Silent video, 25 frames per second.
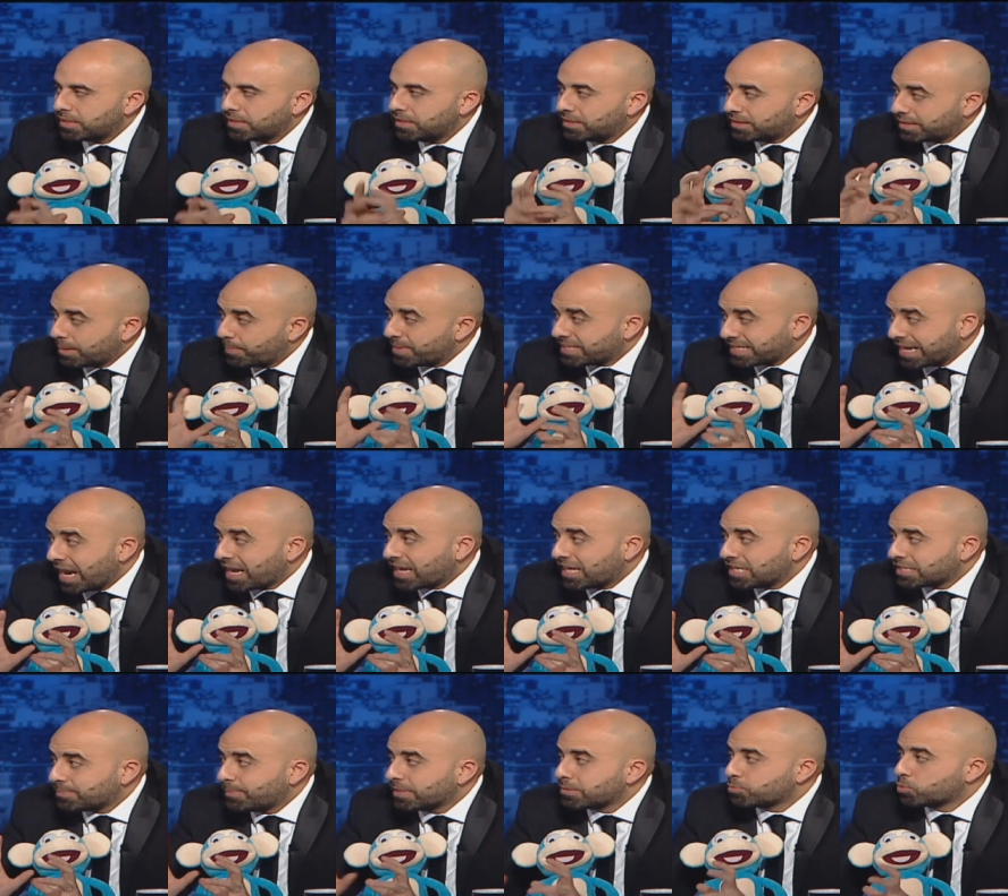انت بس
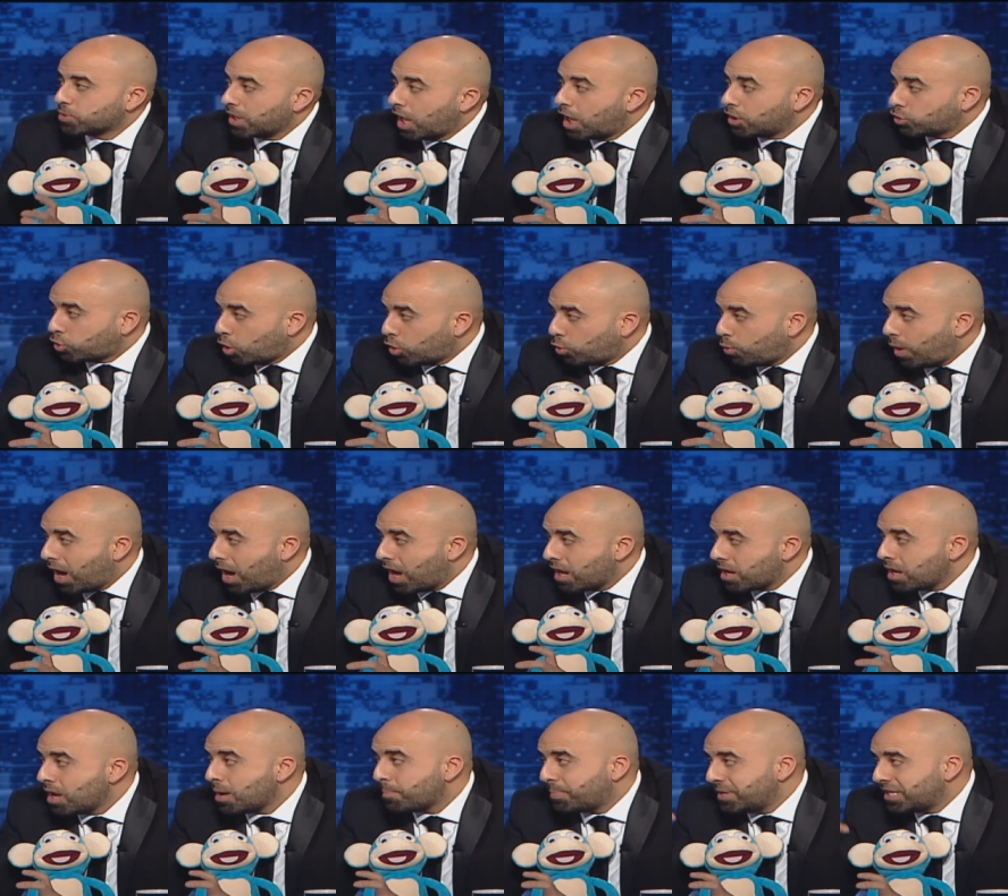ركز مزبوط انطونوار
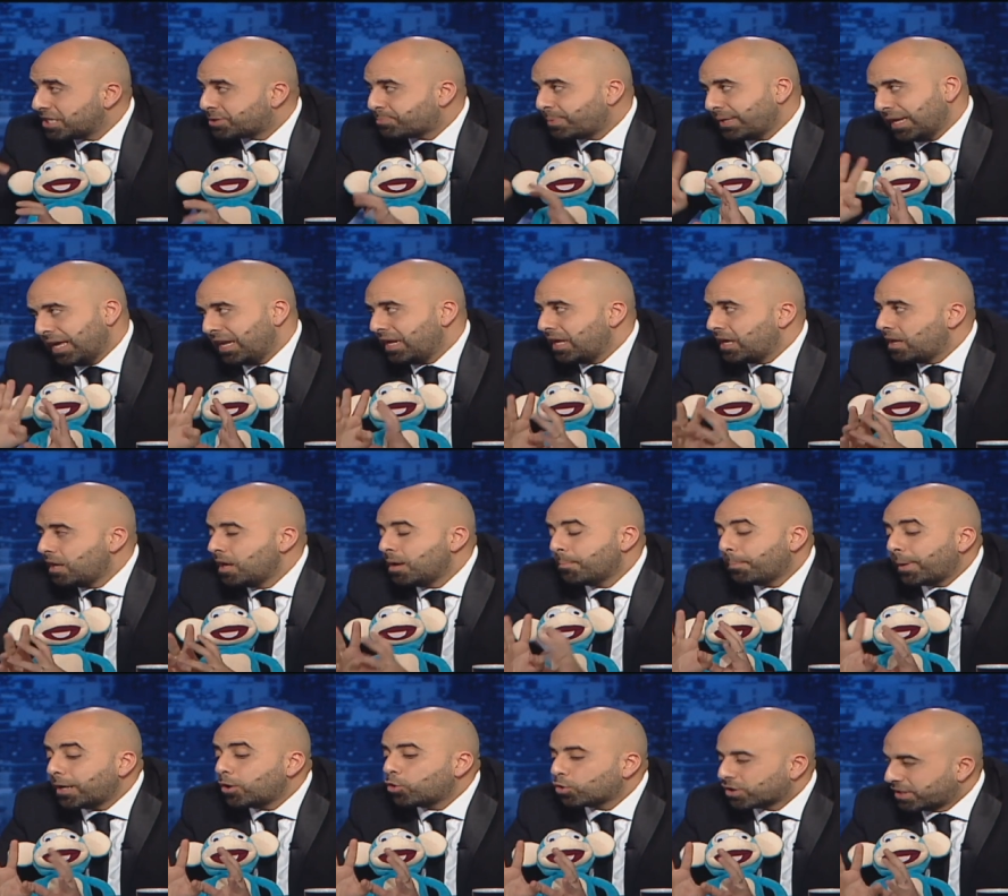بالنسبه لي
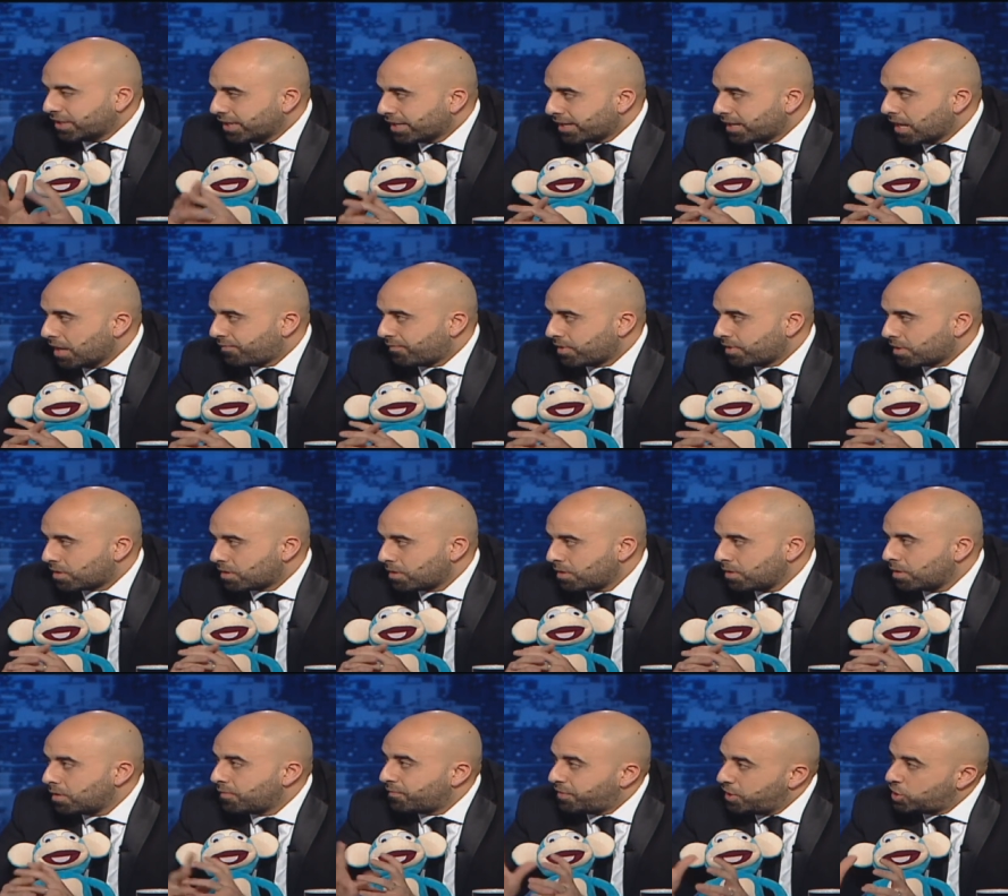منه كثير نافر أوكي.
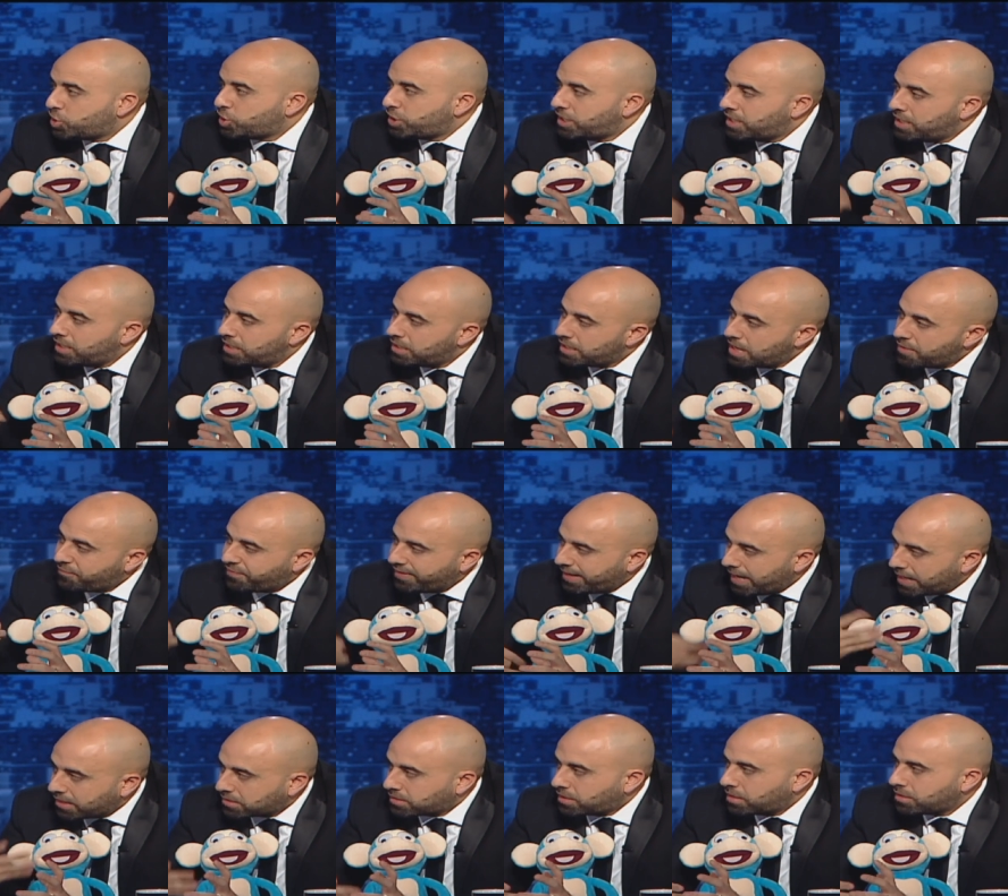في شيء نافر
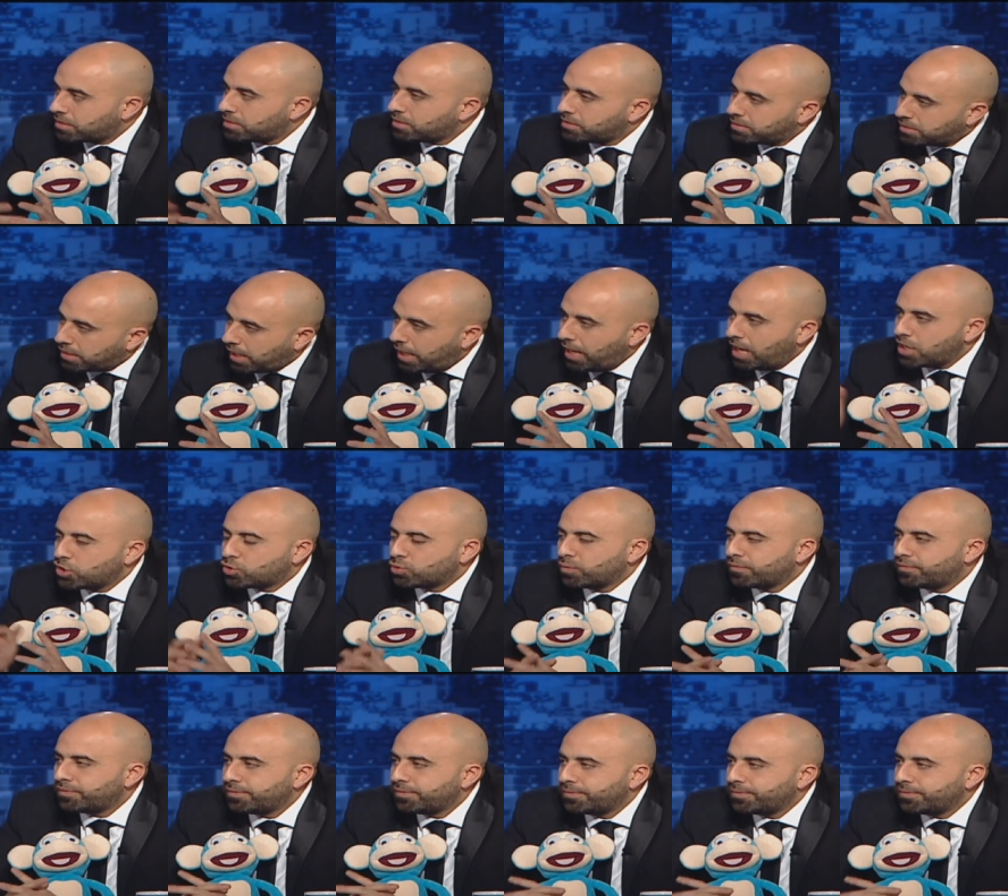اكثر خلينا نشوف